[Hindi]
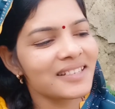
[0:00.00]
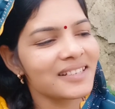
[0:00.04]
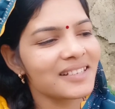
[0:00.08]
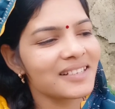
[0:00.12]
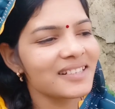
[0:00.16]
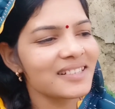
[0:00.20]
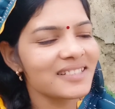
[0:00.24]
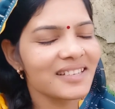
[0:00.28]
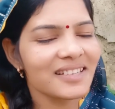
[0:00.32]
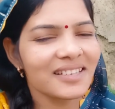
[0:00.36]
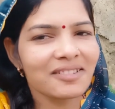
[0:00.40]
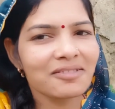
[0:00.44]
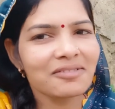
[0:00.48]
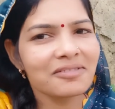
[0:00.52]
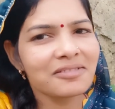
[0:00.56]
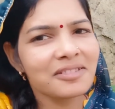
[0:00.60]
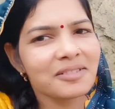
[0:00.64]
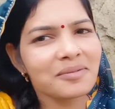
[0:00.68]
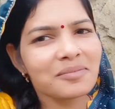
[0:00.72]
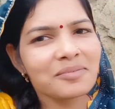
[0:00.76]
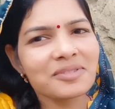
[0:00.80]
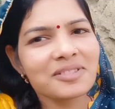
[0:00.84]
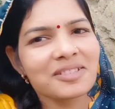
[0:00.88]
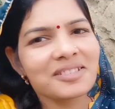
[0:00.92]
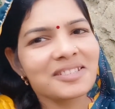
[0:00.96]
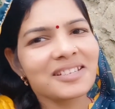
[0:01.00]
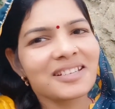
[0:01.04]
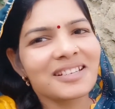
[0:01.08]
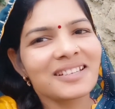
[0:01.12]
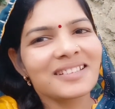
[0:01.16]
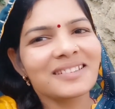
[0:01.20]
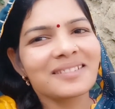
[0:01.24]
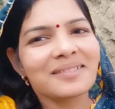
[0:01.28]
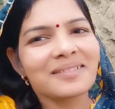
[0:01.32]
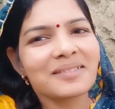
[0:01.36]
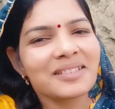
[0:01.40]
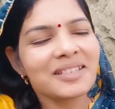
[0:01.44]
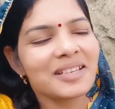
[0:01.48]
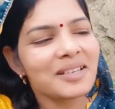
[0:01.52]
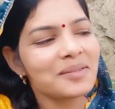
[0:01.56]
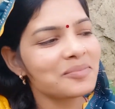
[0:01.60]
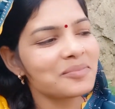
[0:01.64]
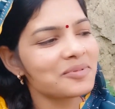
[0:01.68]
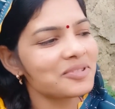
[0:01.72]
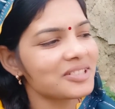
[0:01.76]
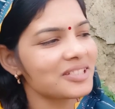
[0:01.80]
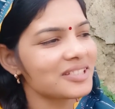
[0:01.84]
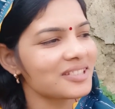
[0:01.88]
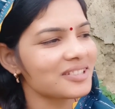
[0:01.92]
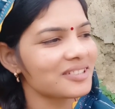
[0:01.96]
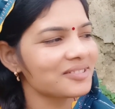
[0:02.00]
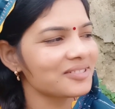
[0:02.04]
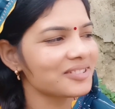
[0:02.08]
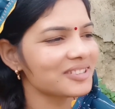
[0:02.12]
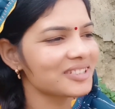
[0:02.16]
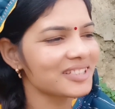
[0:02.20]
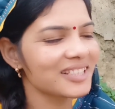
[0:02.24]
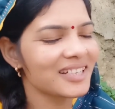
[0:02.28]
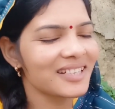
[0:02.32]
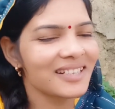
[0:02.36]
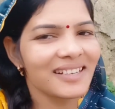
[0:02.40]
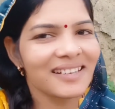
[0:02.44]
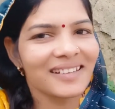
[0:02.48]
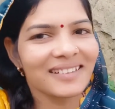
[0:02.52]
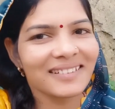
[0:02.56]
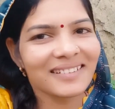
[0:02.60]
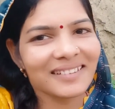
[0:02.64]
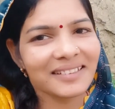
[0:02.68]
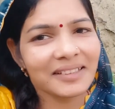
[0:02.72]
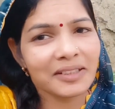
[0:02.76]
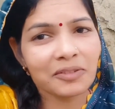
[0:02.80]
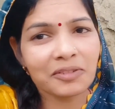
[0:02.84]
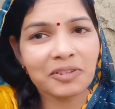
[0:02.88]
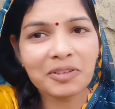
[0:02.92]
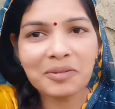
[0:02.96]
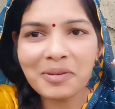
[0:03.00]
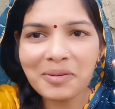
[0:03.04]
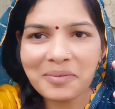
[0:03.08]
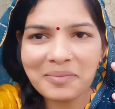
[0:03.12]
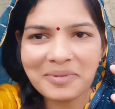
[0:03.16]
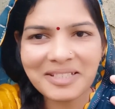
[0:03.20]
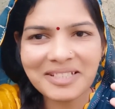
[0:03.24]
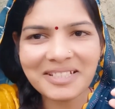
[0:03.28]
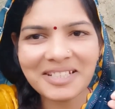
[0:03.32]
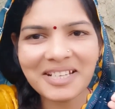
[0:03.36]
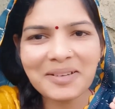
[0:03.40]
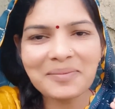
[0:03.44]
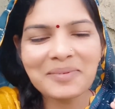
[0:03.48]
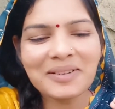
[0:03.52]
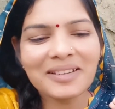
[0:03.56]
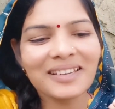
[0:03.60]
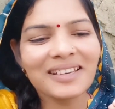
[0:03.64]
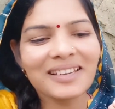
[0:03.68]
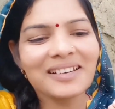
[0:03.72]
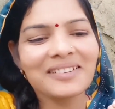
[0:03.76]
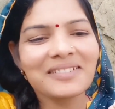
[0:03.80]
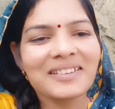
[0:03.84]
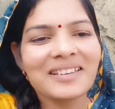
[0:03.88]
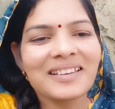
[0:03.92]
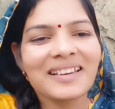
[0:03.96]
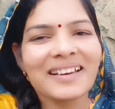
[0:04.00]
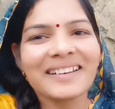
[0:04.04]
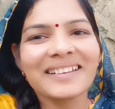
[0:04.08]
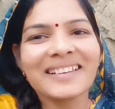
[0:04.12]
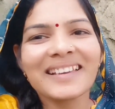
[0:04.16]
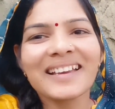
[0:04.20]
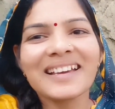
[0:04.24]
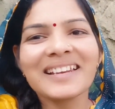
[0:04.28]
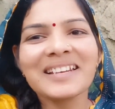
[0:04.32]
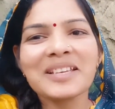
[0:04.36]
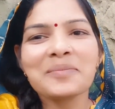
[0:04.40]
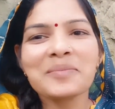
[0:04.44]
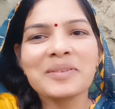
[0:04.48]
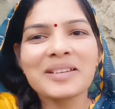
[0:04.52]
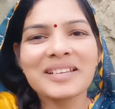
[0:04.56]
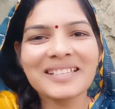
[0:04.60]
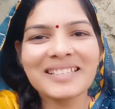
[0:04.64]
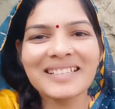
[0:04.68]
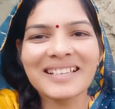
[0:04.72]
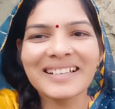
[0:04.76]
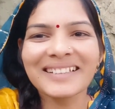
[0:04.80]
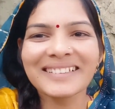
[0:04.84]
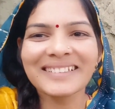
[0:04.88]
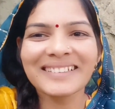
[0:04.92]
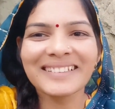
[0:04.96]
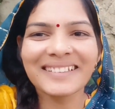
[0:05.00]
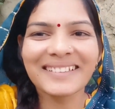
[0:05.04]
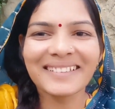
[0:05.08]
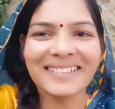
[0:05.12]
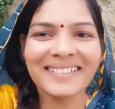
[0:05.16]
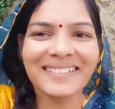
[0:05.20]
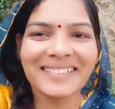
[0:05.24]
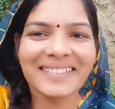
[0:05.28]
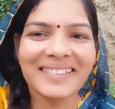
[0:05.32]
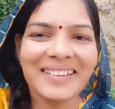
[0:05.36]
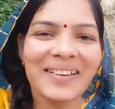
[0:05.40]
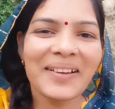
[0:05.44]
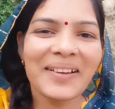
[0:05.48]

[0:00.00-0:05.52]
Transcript: घास निकल जाएगा उस दिन मुझे शायद या मुझे तो अच्छा नहीं लगेगा क्योंकि मैं अभी इस टाइम अकेले ही हरियाली मेरे साथ है